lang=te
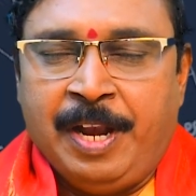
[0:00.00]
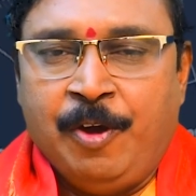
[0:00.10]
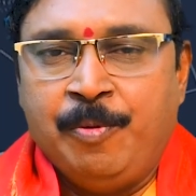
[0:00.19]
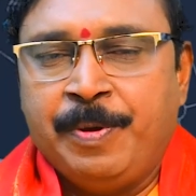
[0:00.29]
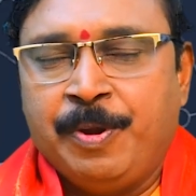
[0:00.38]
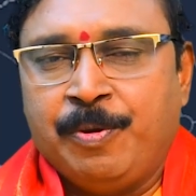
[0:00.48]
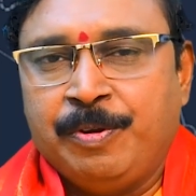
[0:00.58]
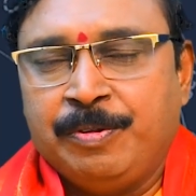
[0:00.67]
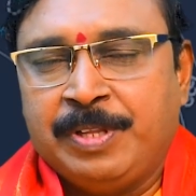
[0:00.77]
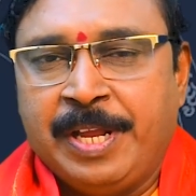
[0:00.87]
నవంబర్
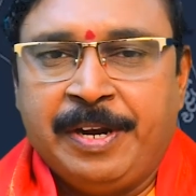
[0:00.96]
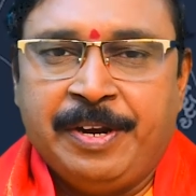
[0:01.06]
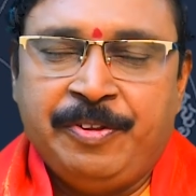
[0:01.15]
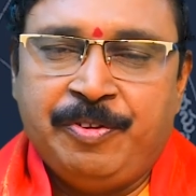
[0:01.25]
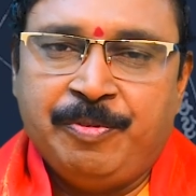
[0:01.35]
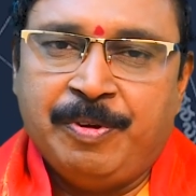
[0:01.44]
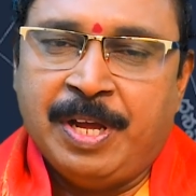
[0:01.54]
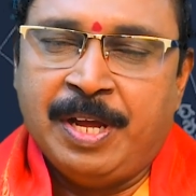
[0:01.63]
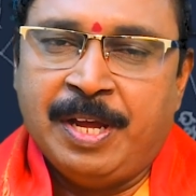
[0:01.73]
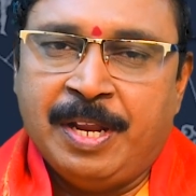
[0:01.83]
ఒకటవ తారీఖు నుంచి కూడా
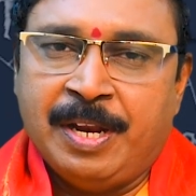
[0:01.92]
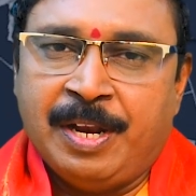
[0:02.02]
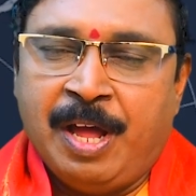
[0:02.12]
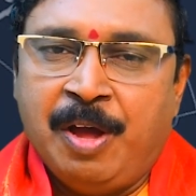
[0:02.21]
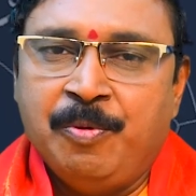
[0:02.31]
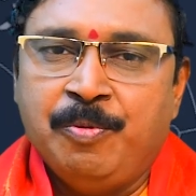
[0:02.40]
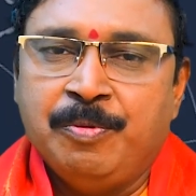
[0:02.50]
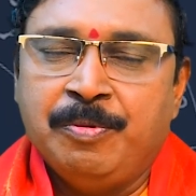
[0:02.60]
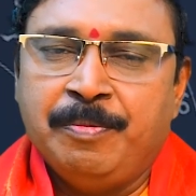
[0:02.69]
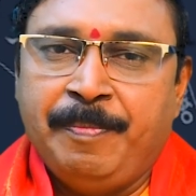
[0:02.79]
రాహు
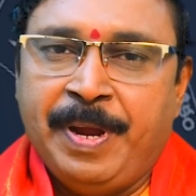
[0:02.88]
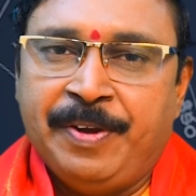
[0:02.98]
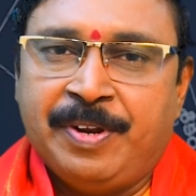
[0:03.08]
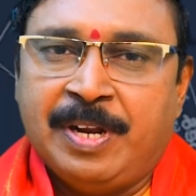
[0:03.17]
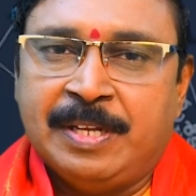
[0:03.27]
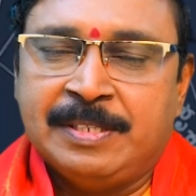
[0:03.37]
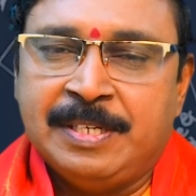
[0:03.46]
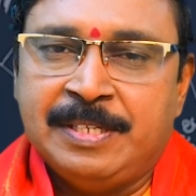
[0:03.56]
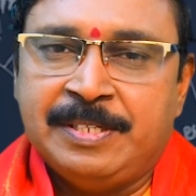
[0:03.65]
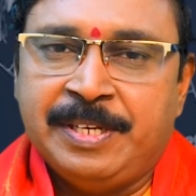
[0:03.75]
మేషరాశి
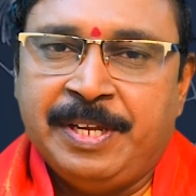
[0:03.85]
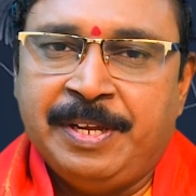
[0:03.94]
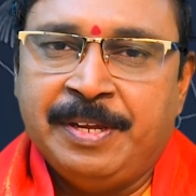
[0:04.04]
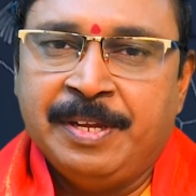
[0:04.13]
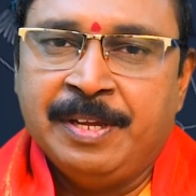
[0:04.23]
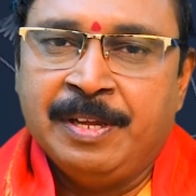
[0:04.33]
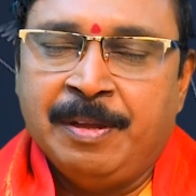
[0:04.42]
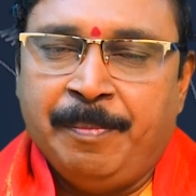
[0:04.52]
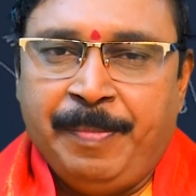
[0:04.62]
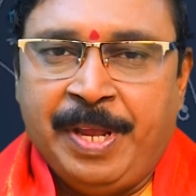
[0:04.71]
నుంచి
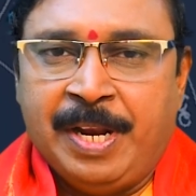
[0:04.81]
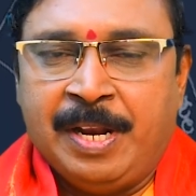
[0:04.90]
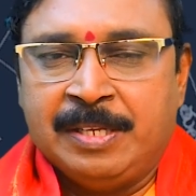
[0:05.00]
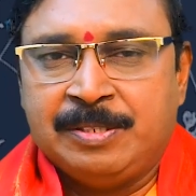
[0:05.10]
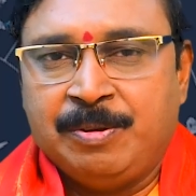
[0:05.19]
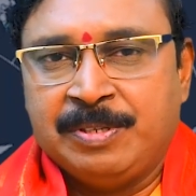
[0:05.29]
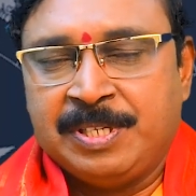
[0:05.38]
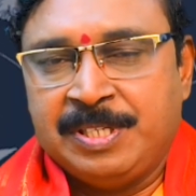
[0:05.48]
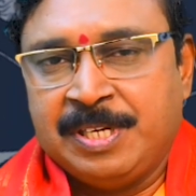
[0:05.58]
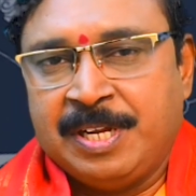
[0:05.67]
మీనరాశిలోకి
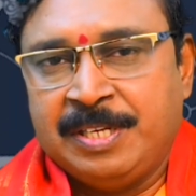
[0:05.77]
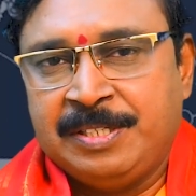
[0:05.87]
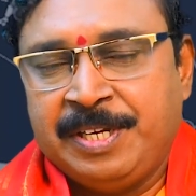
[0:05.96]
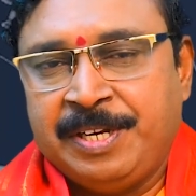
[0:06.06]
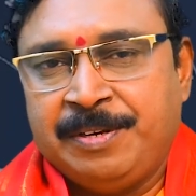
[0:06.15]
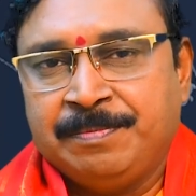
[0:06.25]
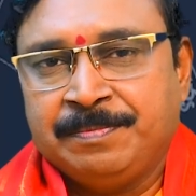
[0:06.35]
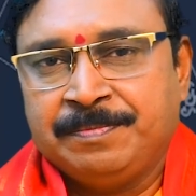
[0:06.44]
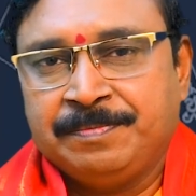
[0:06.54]
సంచారం చేయటం